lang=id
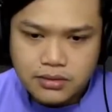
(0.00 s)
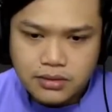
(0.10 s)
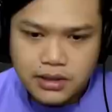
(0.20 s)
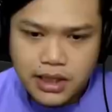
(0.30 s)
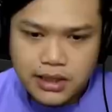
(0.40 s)

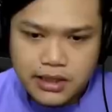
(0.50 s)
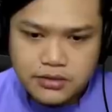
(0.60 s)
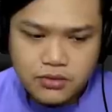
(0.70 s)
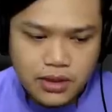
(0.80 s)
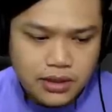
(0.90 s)
di
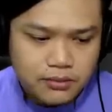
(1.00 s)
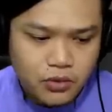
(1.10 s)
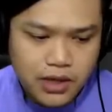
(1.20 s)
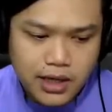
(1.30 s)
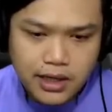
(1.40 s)
ATS e 2
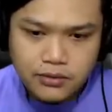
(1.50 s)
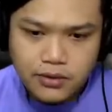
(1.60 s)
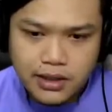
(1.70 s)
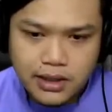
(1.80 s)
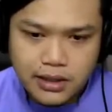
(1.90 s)
Bulgaria
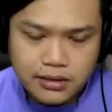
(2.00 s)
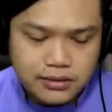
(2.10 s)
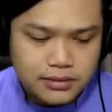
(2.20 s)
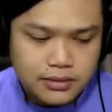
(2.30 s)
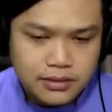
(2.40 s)
Turki ya
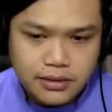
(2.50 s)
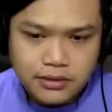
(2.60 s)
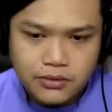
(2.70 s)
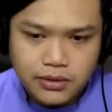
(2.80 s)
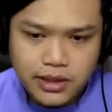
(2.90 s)

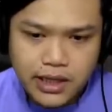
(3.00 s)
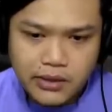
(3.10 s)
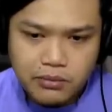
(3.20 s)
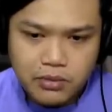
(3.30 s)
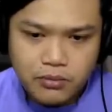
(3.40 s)
Turki
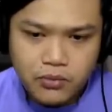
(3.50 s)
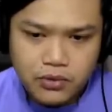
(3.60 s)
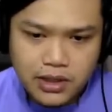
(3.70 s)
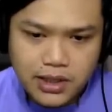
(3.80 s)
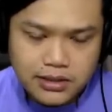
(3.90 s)
kayak gue belum
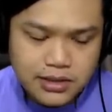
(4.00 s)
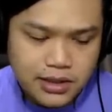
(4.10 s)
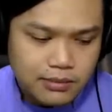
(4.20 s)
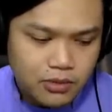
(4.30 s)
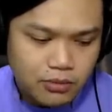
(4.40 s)
punya
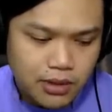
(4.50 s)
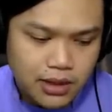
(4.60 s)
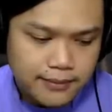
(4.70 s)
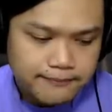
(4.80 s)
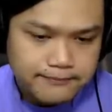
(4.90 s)
DLC-nya deh belum
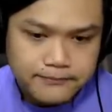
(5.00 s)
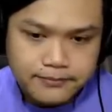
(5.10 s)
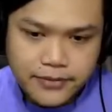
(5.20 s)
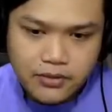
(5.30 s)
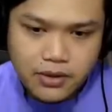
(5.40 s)
beli
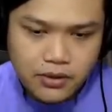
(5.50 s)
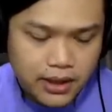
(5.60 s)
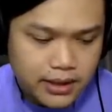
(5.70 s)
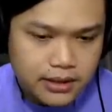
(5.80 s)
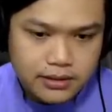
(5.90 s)
waduh hack